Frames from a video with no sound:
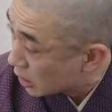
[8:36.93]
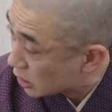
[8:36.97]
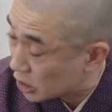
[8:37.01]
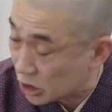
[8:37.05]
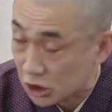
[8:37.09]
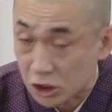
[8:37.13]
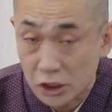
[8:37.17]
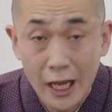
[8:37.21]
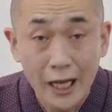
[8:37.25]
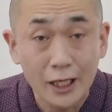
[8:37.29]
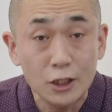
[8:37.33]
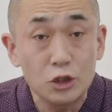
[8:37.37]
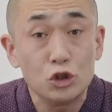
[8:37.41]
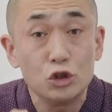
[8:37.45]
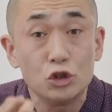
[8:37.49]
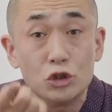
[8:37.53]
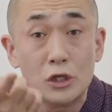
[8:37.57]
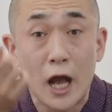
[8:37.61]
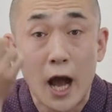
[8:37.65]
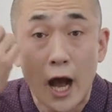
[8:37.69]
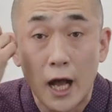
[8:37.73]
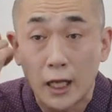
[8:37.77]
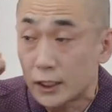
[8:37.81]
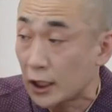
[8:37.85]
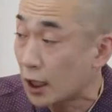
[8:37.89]
義太
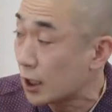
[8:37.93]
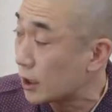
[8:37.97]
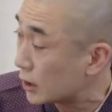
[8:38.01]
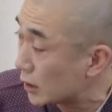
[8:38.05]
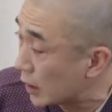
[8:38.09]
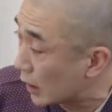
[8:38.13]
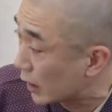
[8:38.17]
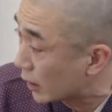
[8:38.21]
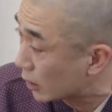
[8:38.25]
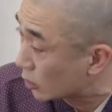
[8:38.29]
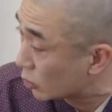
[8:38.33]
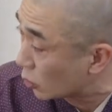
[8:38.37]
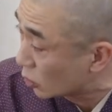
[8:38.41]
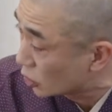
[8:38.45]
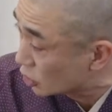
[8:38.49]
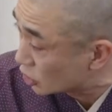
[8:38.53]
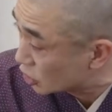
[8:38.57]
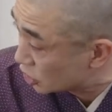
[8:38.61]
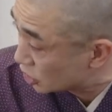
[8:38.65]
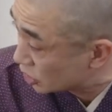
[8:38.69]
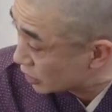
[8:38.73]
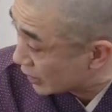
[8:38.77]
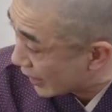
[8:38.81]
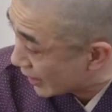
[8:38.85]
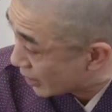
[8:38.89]
夫が当たったらどう
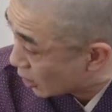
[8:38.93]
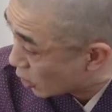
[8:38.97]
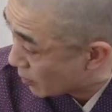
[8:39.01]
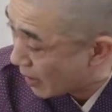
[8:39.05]
すんだ